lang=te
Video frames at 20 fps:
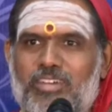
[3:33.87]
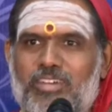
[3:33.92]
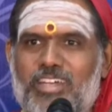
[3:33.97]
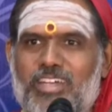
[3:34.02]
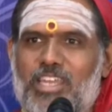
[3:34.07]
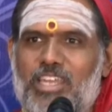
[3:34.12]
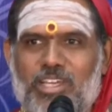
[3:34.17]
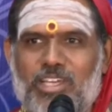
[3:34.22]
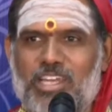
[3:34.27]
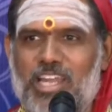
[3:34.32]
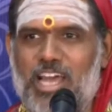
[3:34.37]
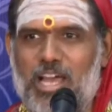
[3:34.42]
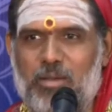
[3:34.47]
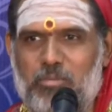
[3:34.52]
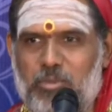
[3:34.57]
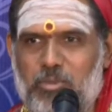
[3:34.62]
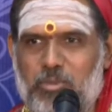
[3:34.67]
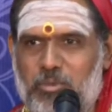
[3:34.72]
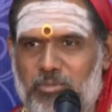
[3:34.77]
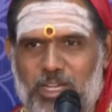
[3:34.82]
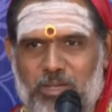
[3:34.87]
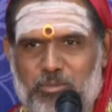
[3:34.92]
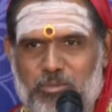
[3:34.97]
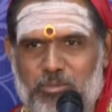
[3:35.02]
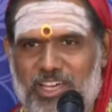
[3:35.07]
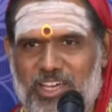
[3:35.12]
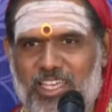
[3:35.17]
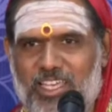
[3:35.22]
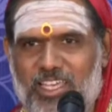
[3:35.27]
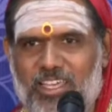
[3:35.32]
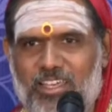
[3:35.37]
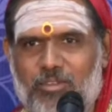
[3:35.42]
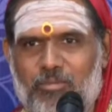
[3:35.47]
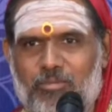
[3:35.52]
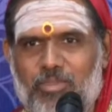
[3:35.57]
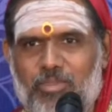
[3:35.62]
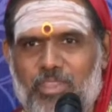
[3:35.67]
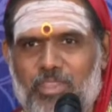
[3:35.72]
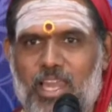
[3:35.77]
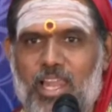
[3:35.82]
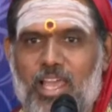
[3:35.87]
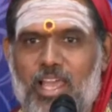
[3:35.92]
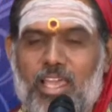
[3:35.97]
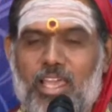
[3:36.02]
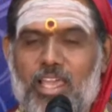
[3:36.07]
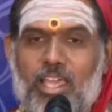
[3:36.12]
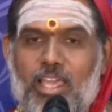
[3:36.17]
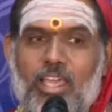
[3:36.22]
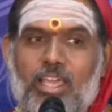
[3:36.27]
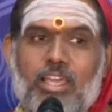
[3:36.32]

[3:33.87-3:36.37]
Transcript: అని ఒక నామం అమ్మవారికి అలాగే